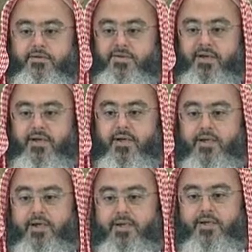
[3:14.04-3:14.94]

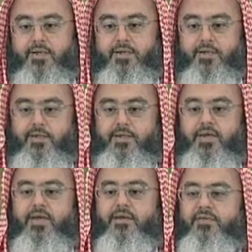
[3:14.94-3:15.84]
فقال
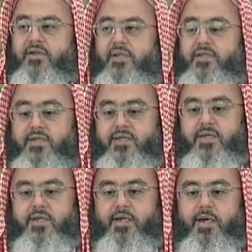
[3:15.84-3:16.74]
كيف
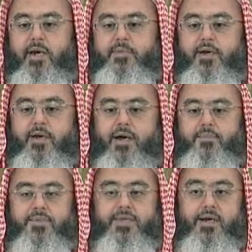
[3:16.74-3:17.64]
تجدين أبا
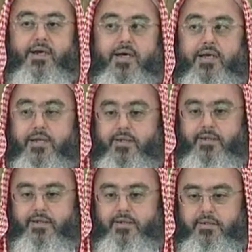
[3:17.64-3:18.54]
عبد الله
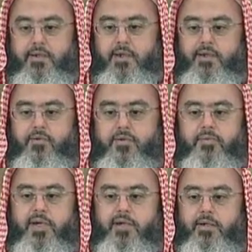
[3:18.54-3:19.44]
يعني
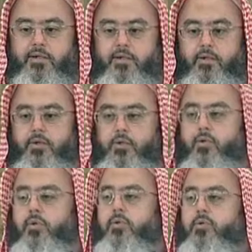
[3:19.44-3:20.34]
عثمان
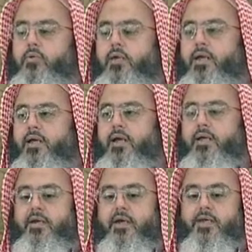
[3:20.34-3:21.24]
قلت
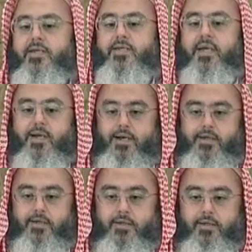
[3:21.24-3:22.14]
كخير الرجال
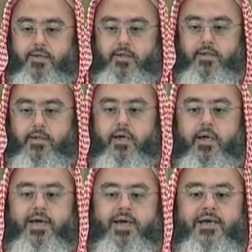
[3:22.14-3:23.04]

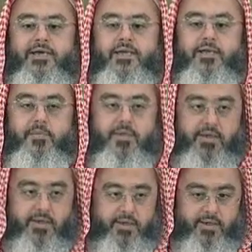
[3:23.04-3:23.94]
قال
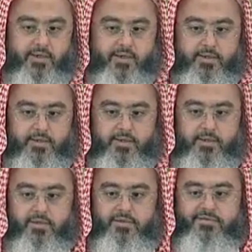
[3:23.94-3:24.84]
أكرميه
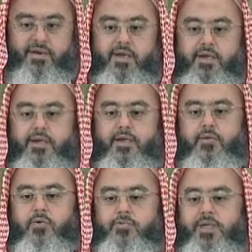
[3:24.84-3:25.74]

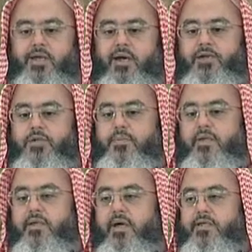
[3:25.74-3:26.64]
فإنه من
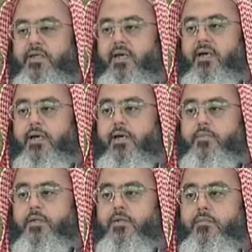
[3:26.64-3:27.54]
أشبه
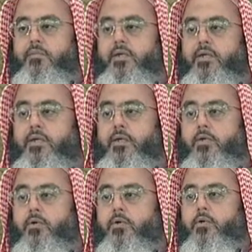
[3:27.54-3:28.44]
أصحابي بي
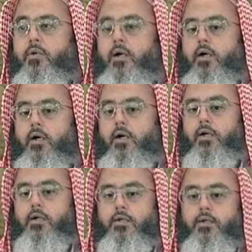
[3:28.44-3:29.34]
خلقا